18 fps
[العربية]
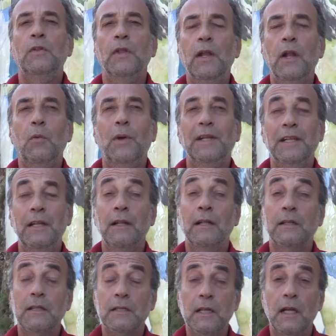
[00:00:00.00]
بظل الوضع
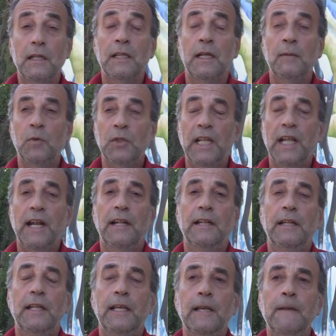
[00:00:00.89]
الاقتصادي
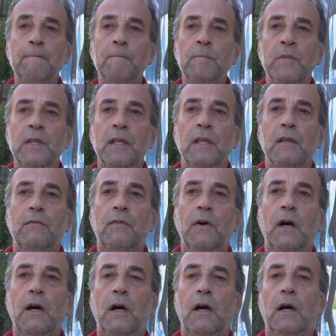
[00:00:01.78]
المتردي
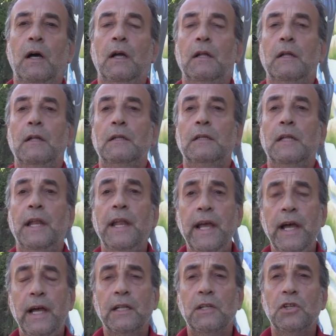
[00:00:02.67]

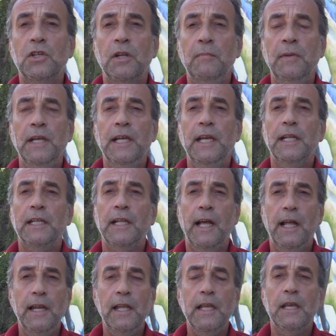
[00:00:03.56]
فتداعت جمعيات
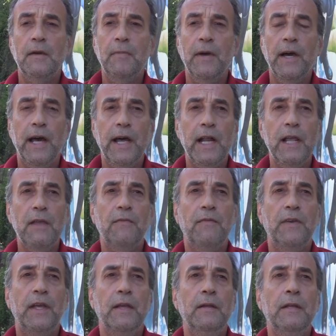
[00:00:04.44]
أهلية
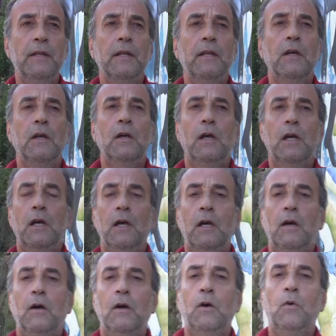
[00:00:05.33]
بغريفة
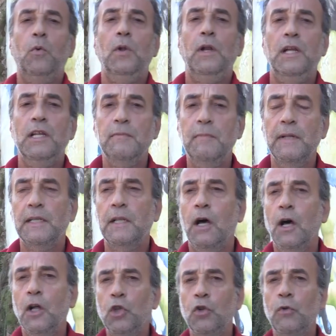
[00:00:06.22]
آه، والحزب
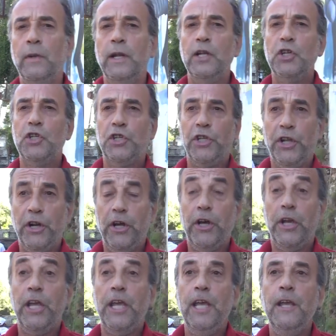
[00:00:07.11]
التقدم
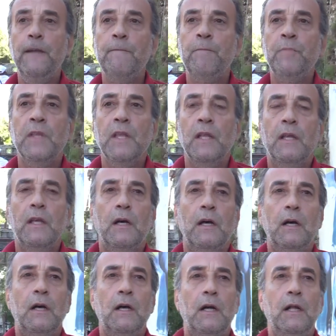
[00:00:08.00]
الاشتراكي
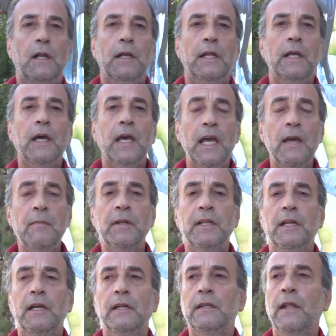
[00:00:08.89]
آه،
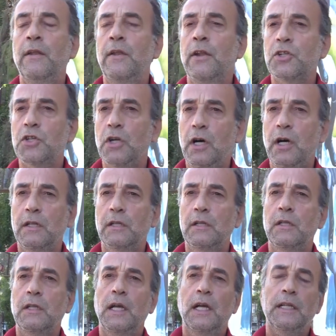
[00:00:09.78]
لإقامة هذا النشاط
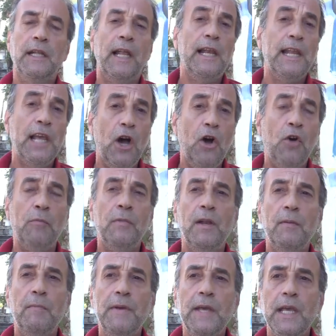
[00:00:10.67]
هذا اليوم
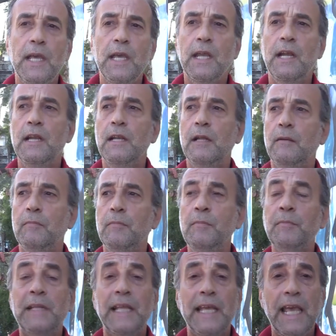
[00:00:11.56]
البيئي
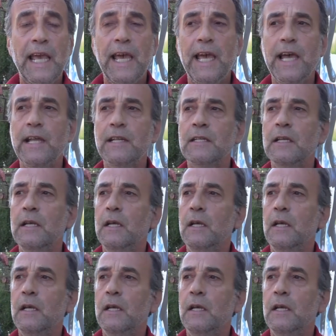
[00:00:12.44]
بامتياز